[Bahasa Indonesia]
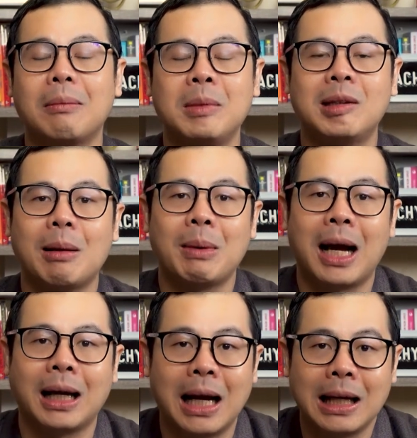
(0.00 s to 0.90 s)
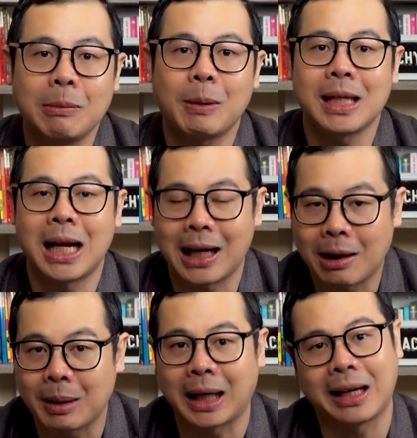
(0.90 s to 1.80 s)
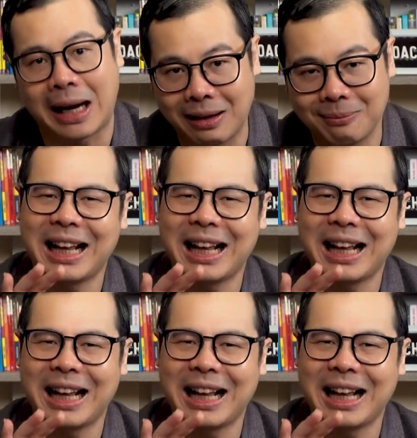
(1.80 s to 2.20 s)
bisa menghargai perjalanan mereka.